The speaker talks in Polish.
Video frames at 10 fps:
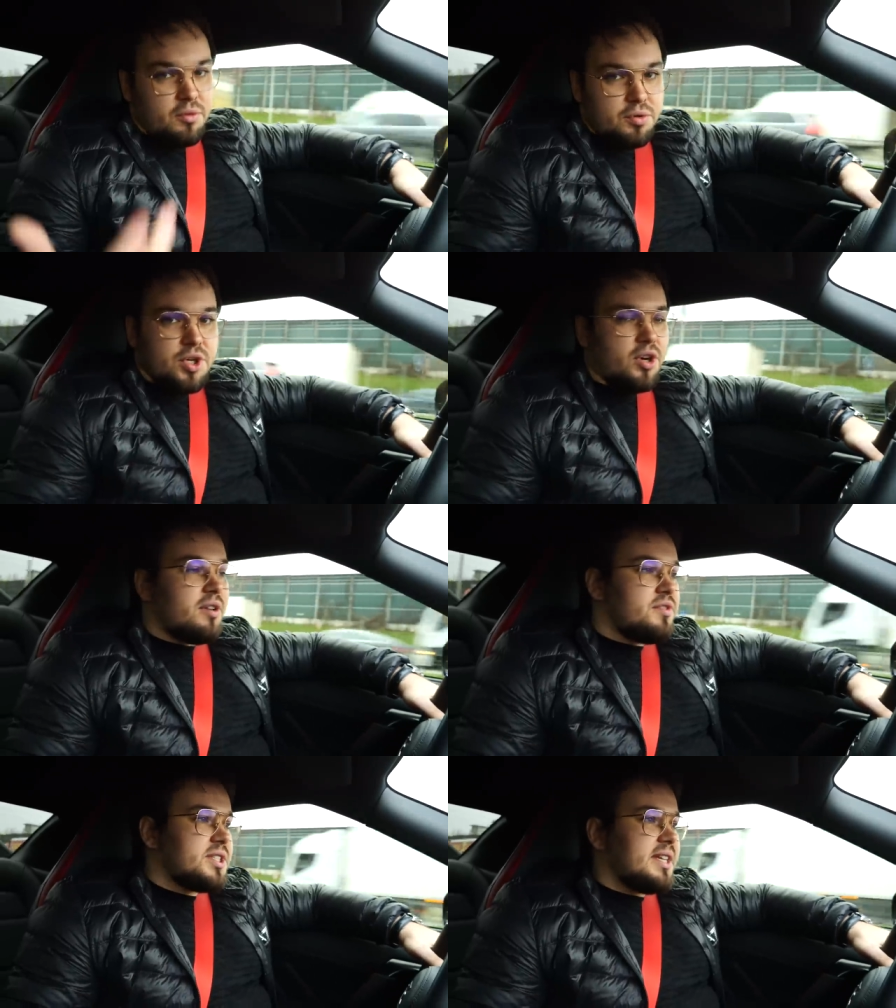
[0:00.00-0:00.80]

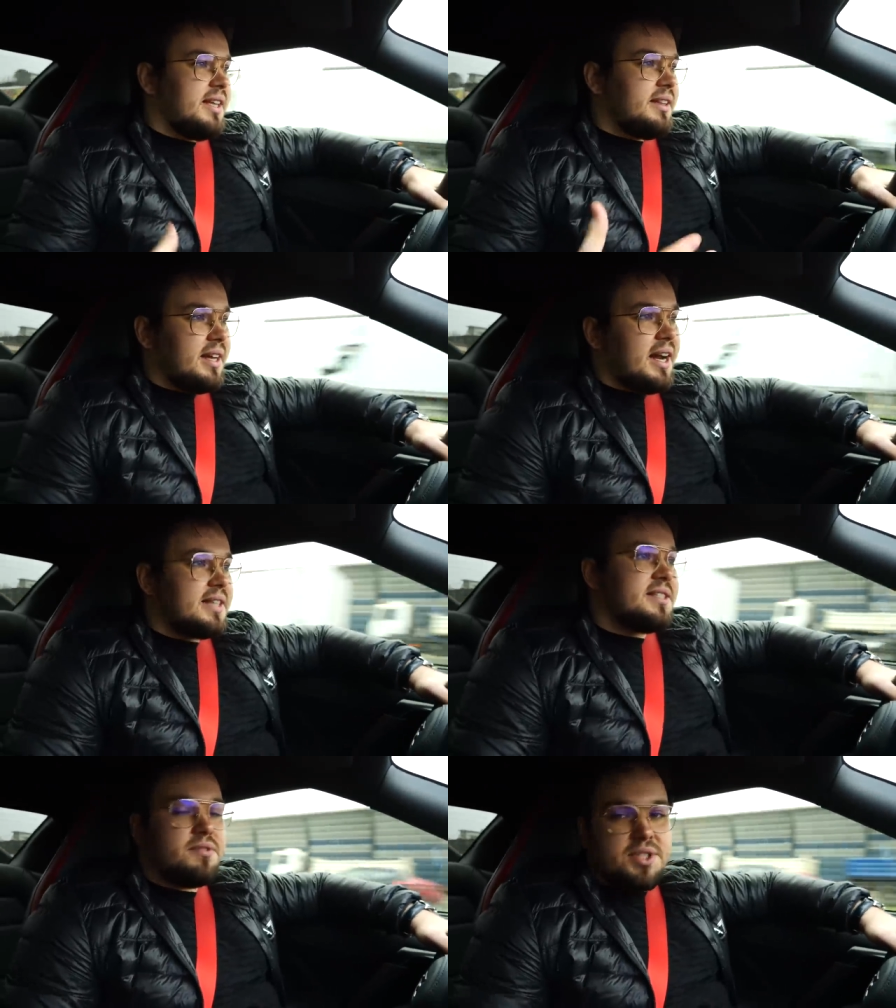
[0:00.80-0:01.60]
guziory, wszystkie
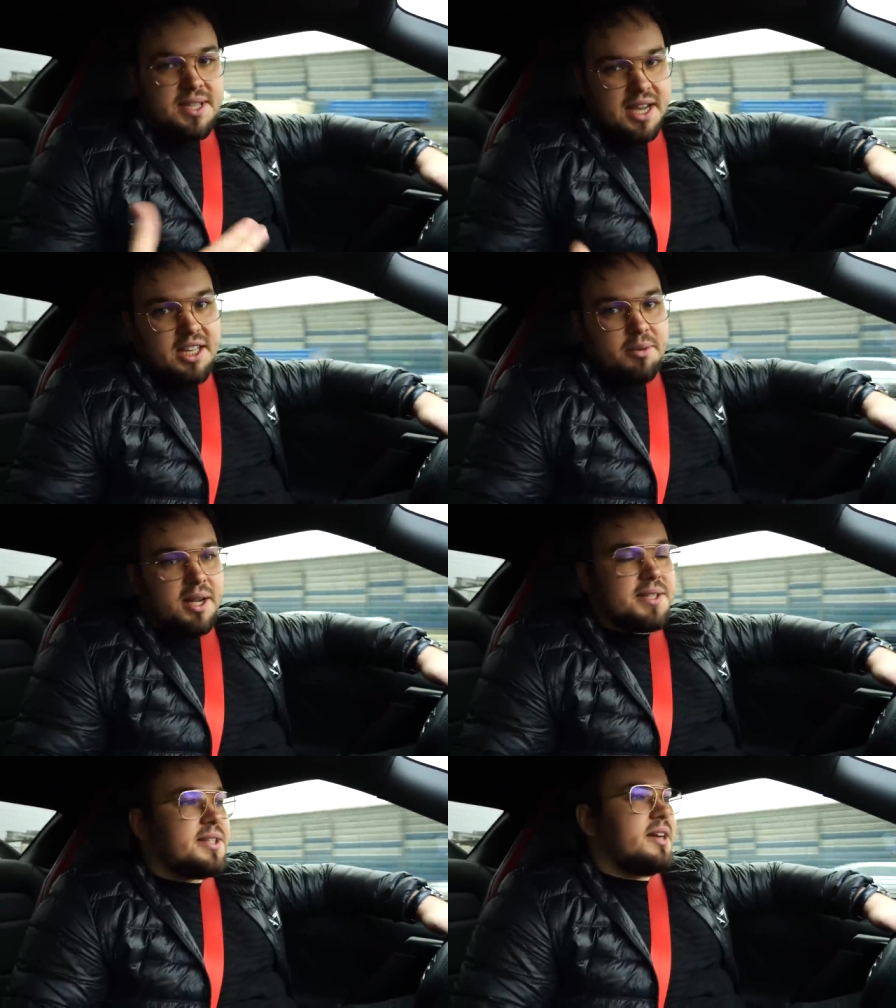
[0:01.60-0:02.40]
interakcje, okay. wszystkie
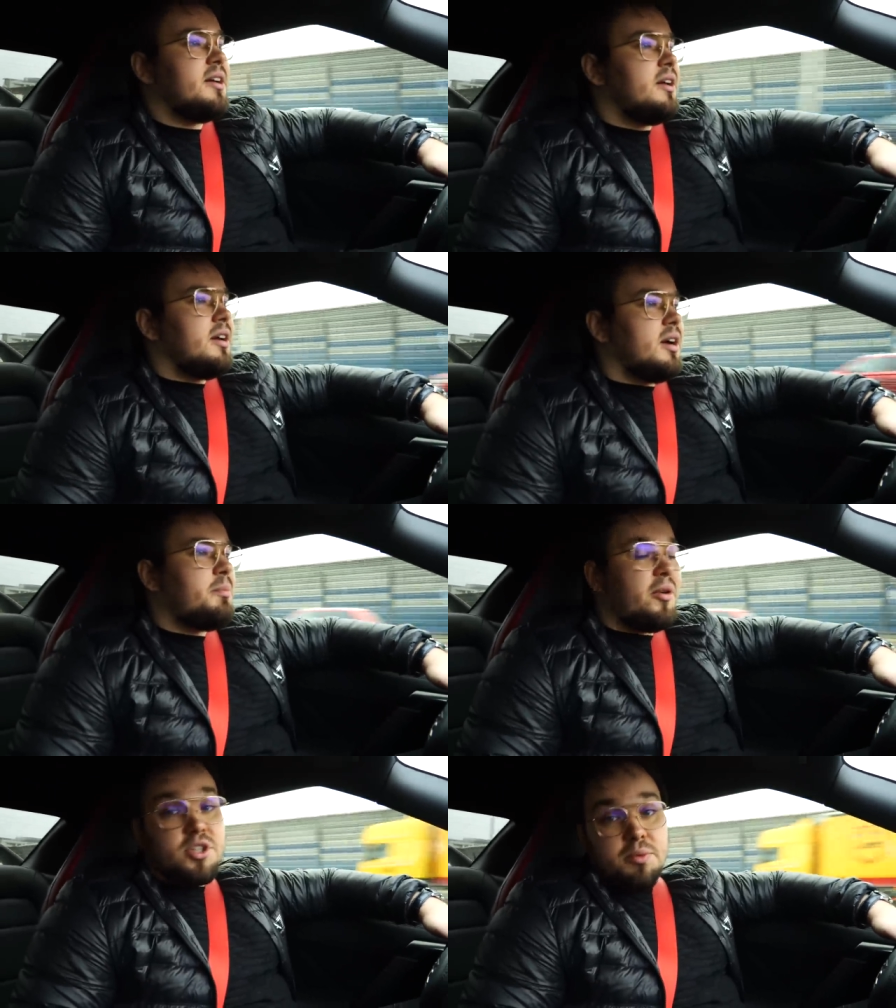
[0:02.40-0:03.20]
animacje. E,
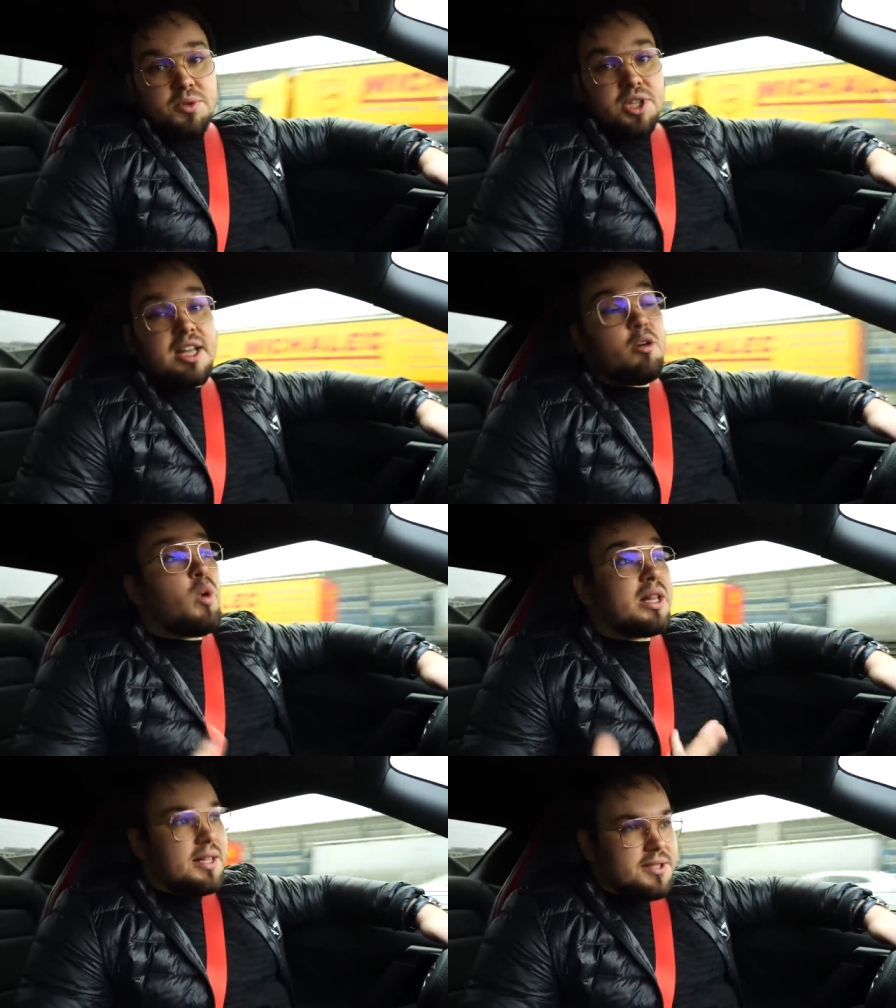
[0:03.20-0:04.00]
powiedziałbym, że ta
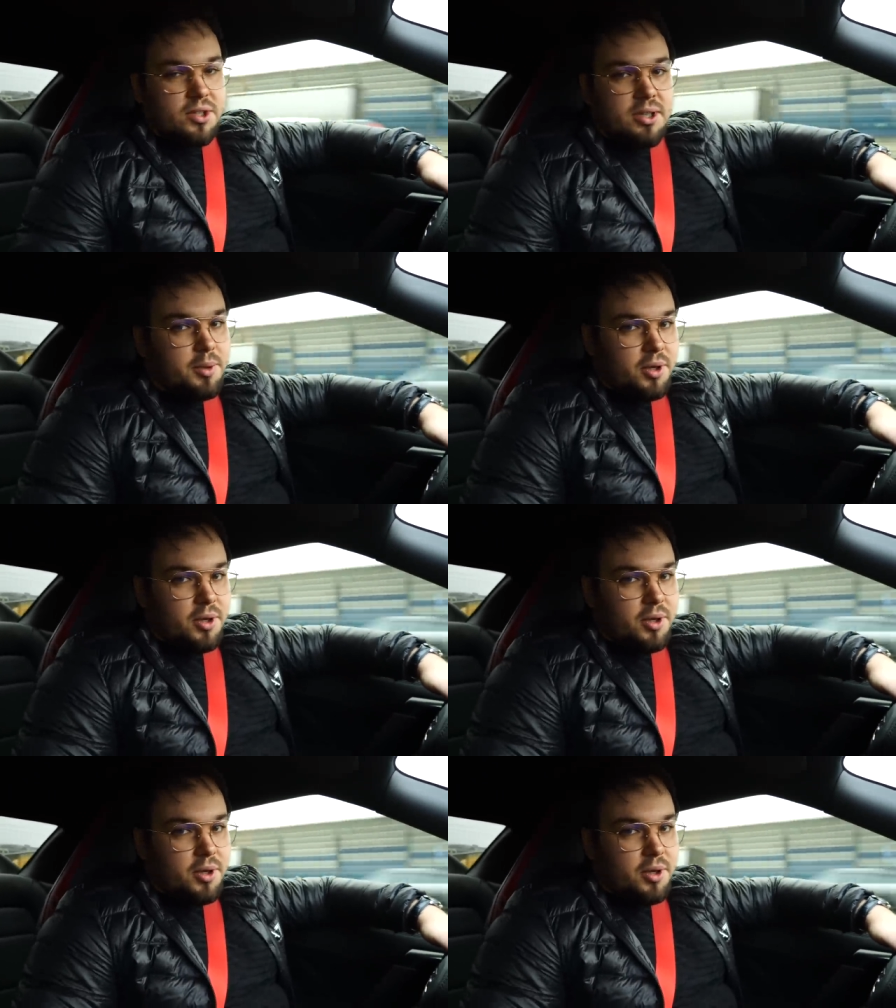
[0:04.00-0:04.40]
ładna strona